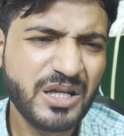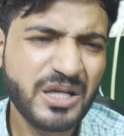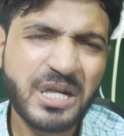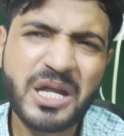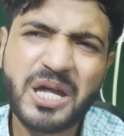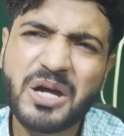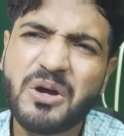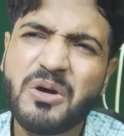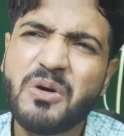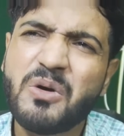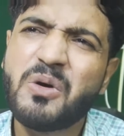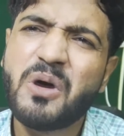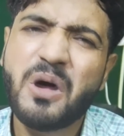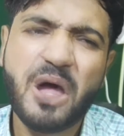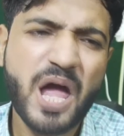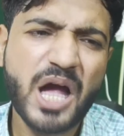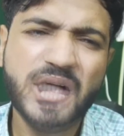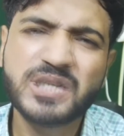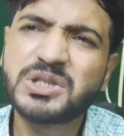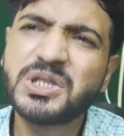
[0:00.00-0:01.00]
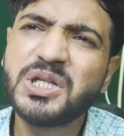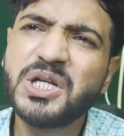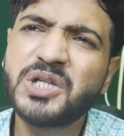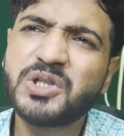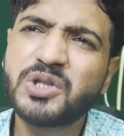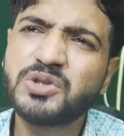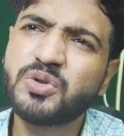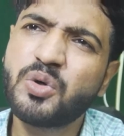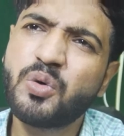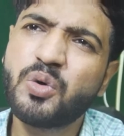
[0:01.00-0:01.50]
अरे
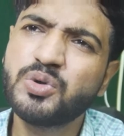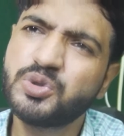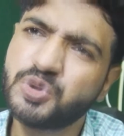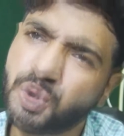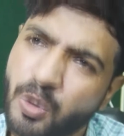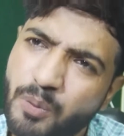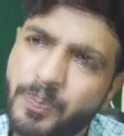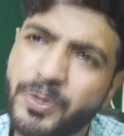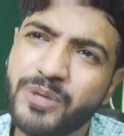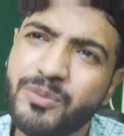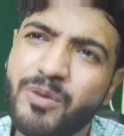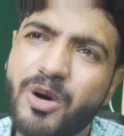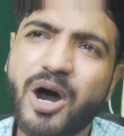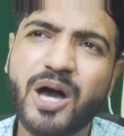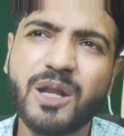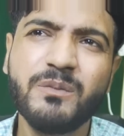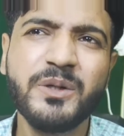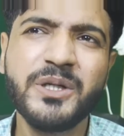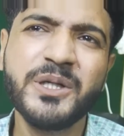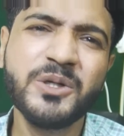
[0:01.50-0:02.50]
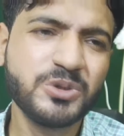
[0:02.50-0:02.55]
एक्सीटर तो शॉपिंग मॉल में नहीं